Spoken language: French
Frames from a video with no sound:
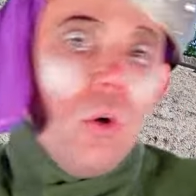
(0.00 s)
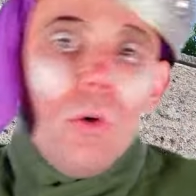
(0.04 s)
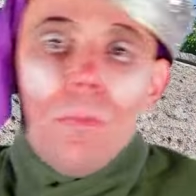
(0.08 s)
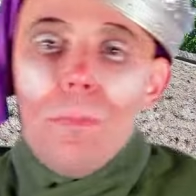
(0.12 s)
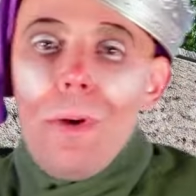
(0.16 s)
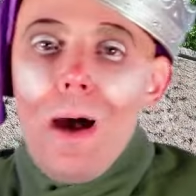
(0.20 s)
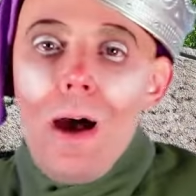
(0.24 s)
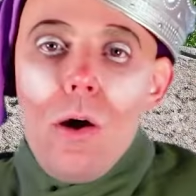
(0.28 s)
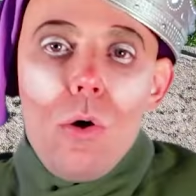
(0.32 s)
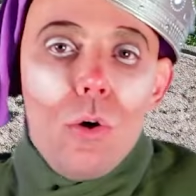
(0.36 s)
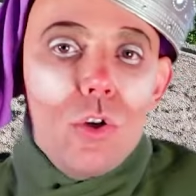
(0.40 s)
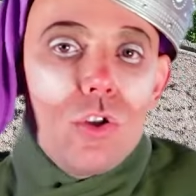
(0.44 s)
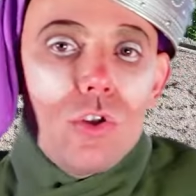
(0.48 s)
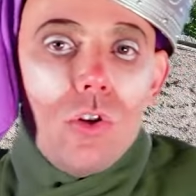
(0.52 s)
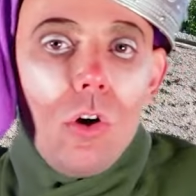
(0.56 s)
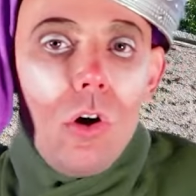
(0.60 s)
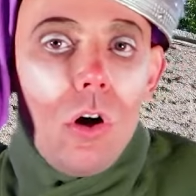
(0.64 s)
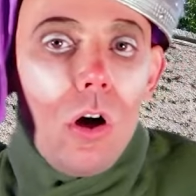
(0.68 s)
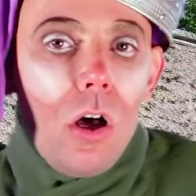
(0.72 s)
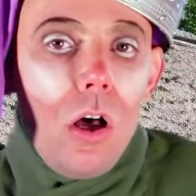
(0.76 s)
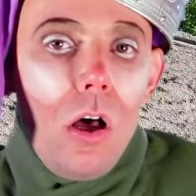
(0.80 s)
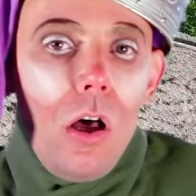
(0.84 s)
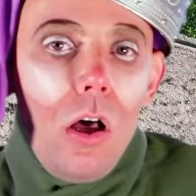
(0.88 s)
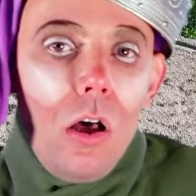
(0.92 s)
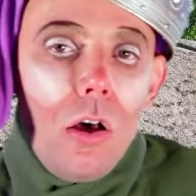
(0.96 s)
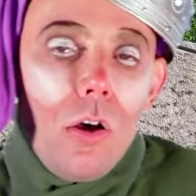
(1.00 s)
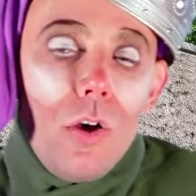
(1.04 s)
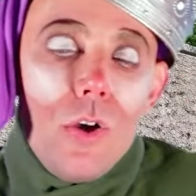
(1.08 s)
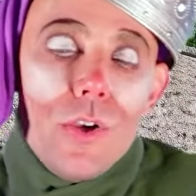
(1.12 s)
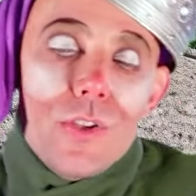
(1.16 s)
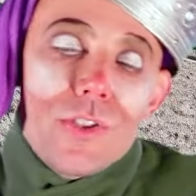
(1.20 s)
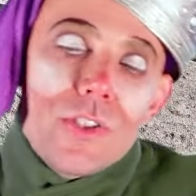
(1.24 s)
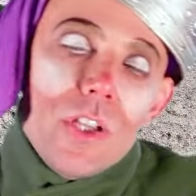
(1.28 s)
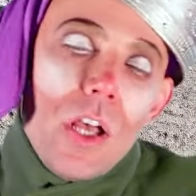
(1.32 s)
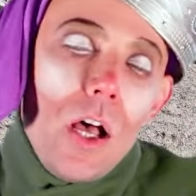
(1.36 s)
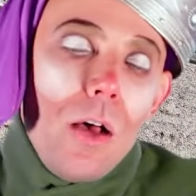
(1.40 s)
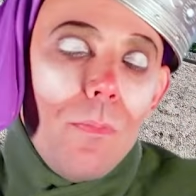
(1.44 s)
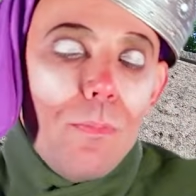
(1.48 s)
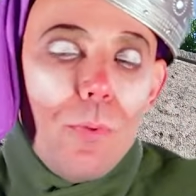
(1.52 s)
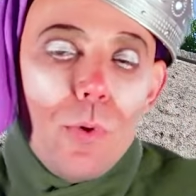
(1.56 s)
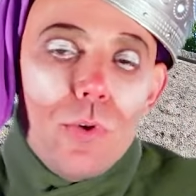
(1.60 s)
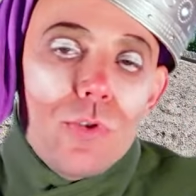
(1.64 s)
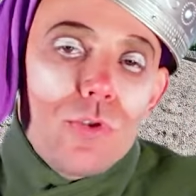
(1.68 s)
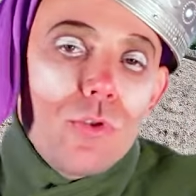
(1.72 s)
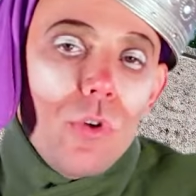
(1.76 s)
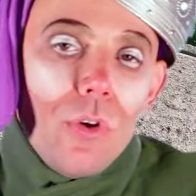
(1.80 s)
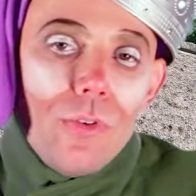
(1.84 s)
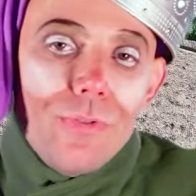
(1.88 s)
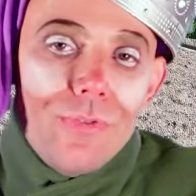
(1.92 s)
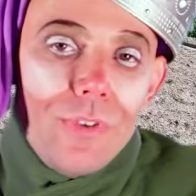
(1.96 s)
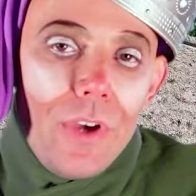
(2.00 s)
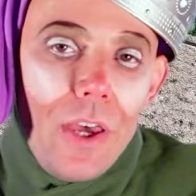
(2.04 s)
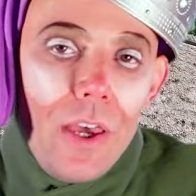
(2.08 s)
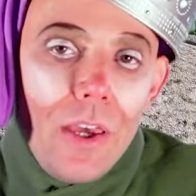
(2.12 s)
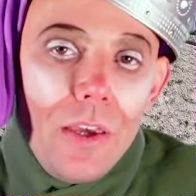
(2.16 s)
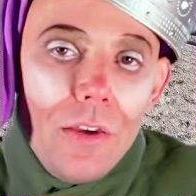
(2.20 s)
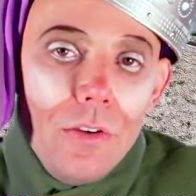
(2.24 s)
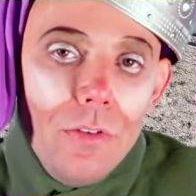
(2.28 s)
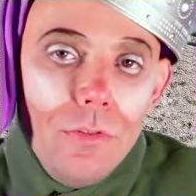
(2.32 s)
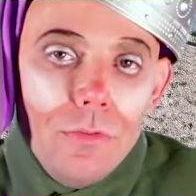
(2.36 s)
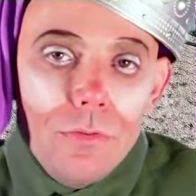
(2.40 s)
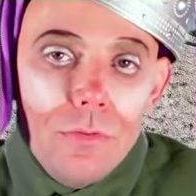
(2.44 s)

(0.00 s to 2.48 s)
combats aux aurores, euh, c'est un peu surfait.